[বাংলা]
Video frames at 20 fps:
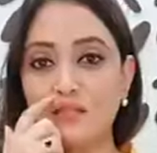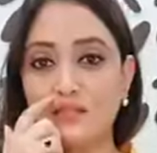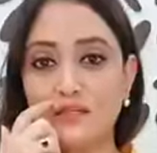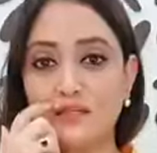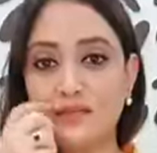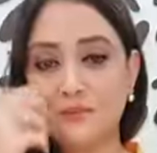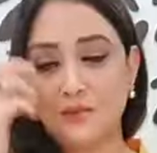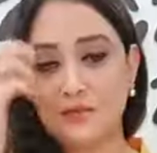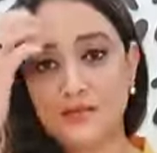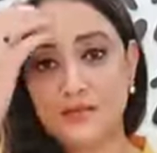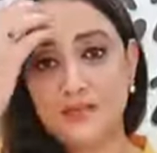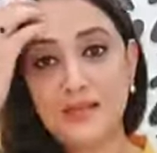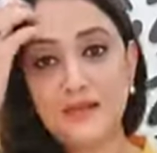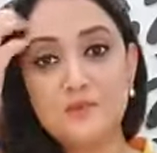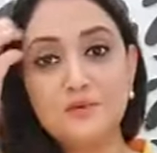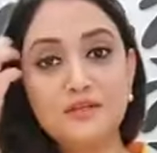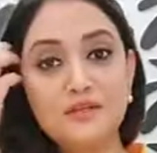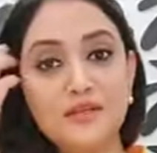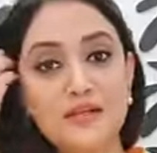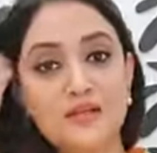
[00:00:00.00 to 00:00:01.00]
জানি মানে
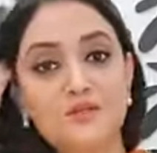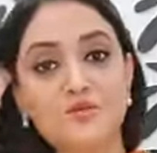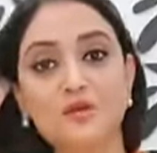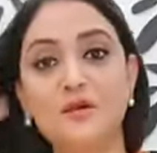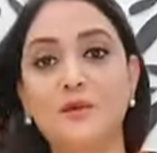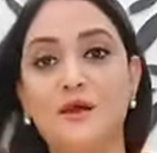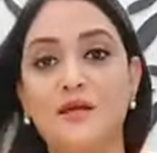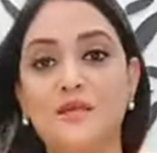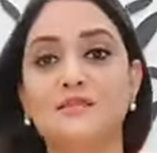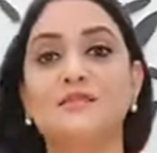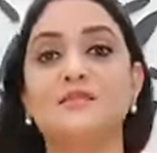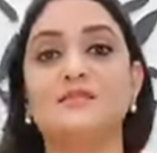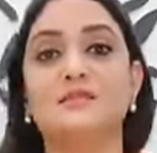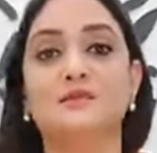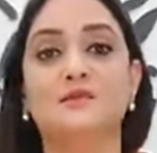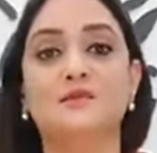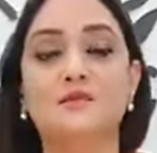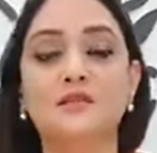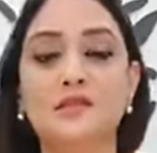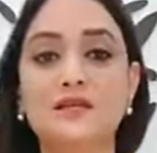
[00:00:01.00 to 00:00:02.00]
লেমনটাই চোখে ভাসতেছিল
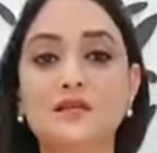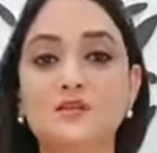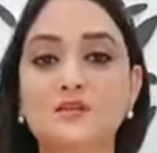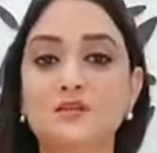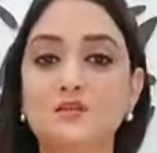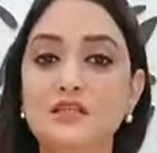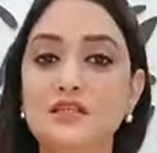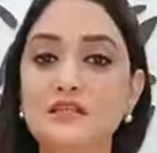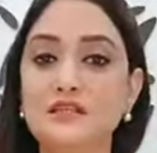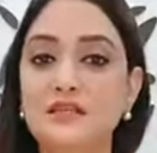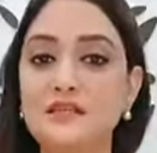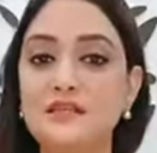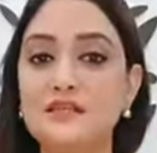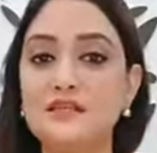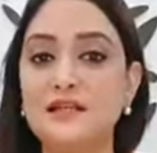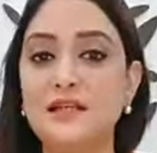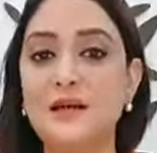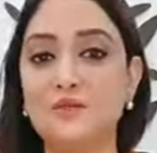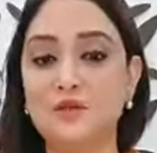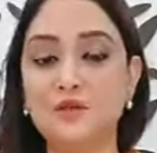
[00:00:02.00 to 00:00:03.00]
ঠিক আছে তো তিনটা
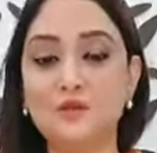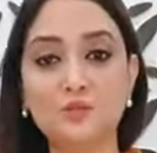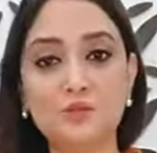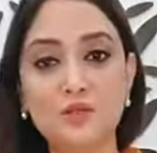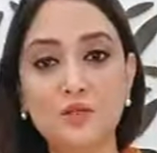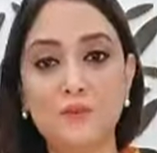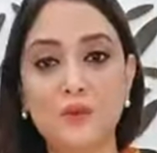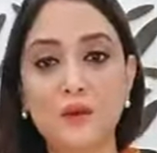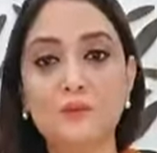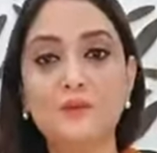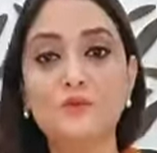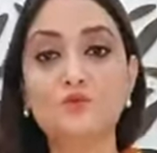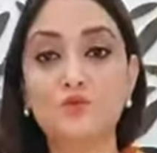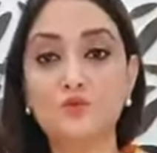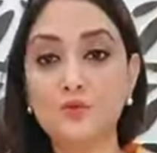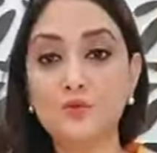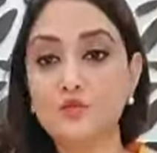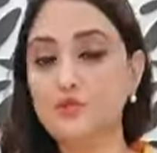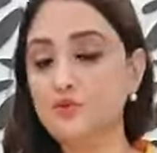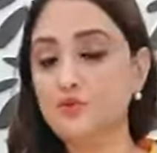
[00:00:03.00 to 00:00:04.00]
ডিজাইন লেমনের মধ্যে পাবেন
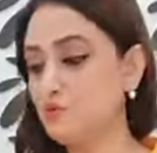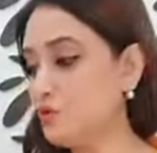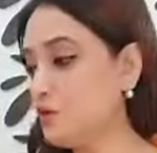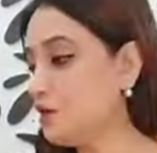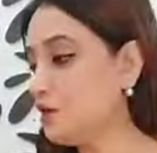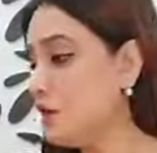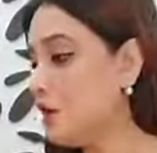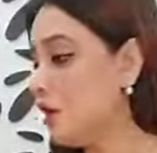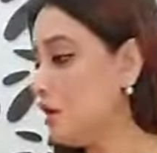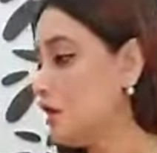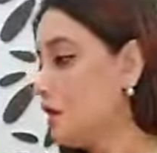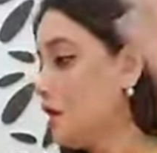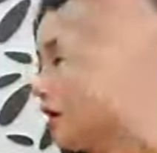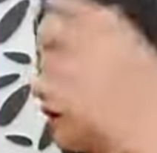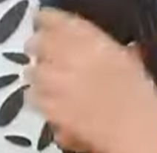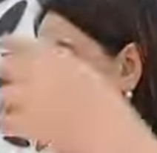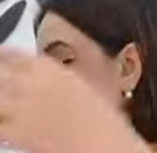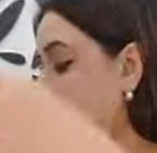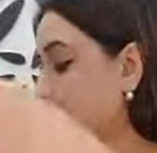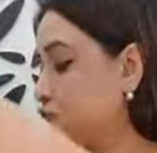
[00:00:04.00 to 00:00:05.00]
খুবই সুন্দর
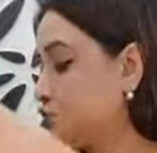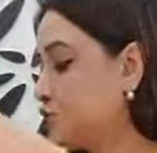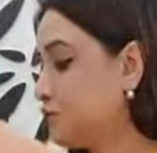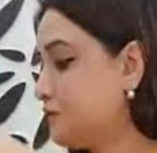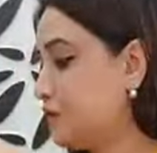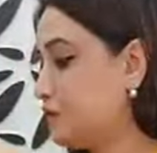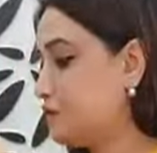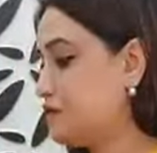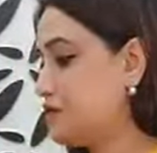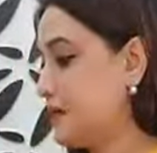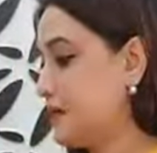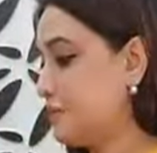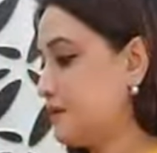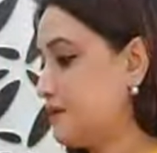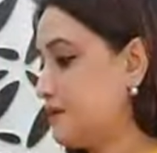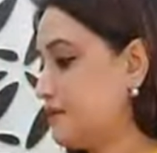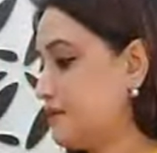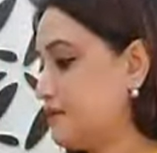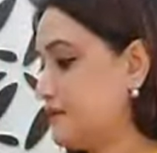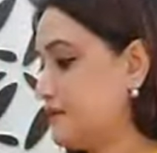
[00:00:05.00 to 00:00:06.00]
প্রথমটা হচ্ছে
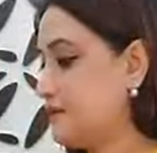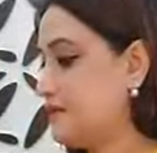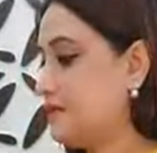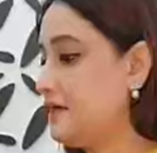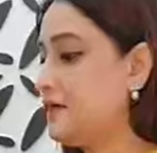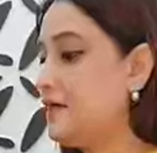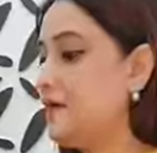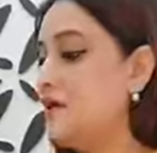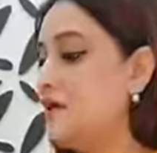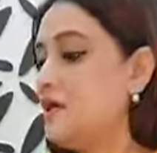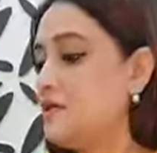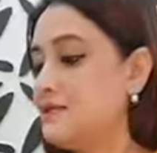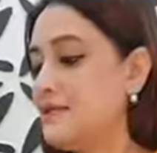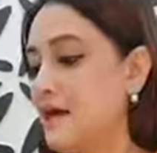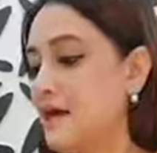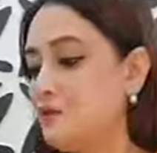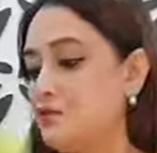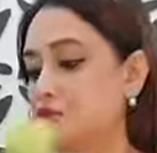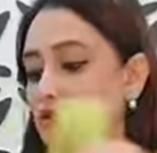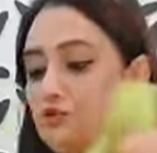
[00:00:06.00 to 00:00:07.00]
আমারটা দেখিয়ে দেই
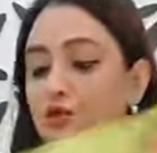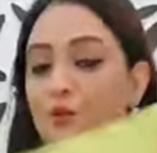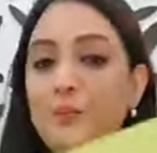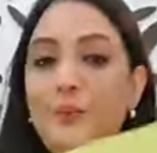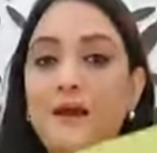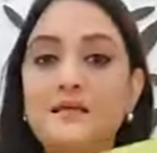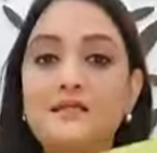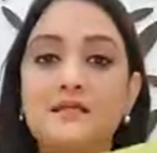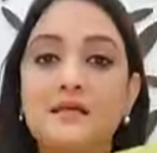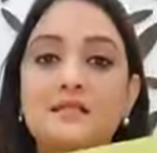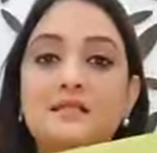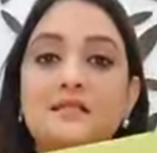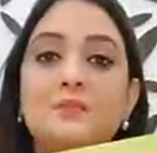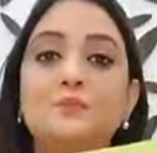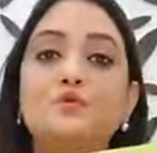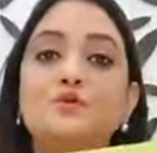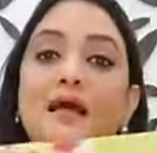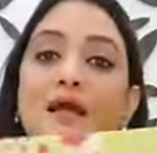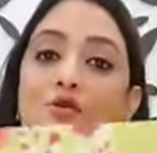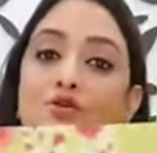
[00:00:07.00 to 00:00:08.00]
দারুণ সুন্দর প্রাইস থাকছে
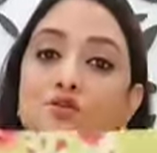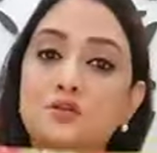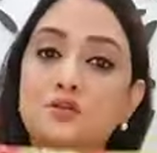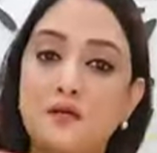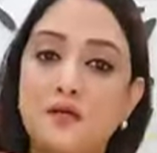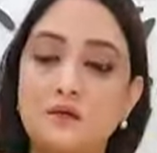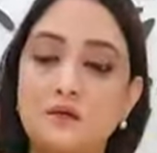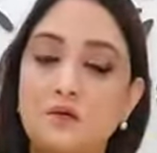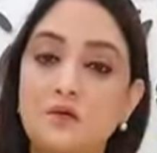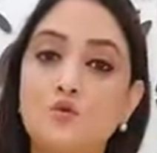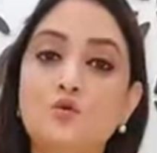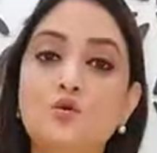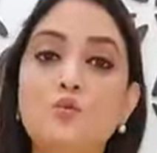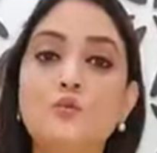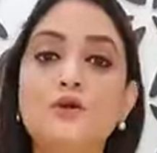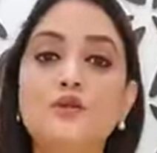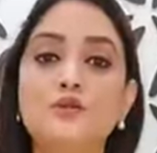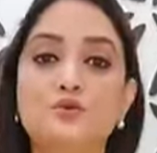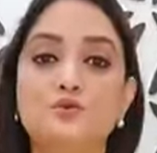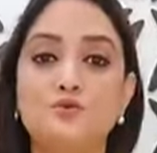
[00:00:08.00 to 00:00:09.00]
আপু তেরোশো টাকা করে
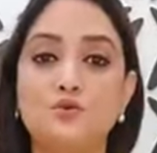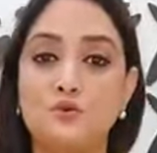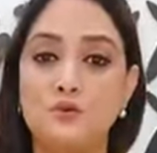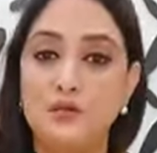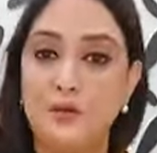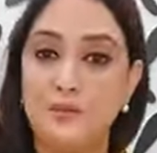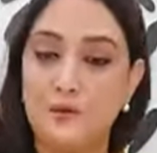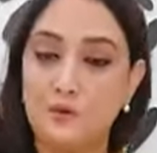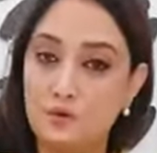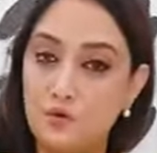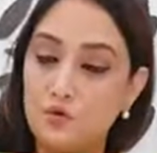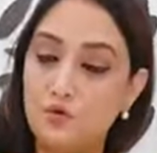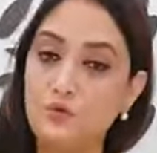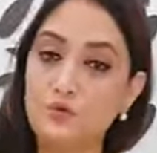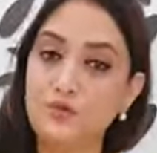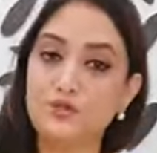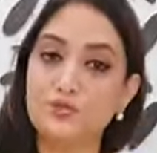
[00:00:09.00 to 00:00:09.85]
খুবই সুন্দর জামাগুলো খুবই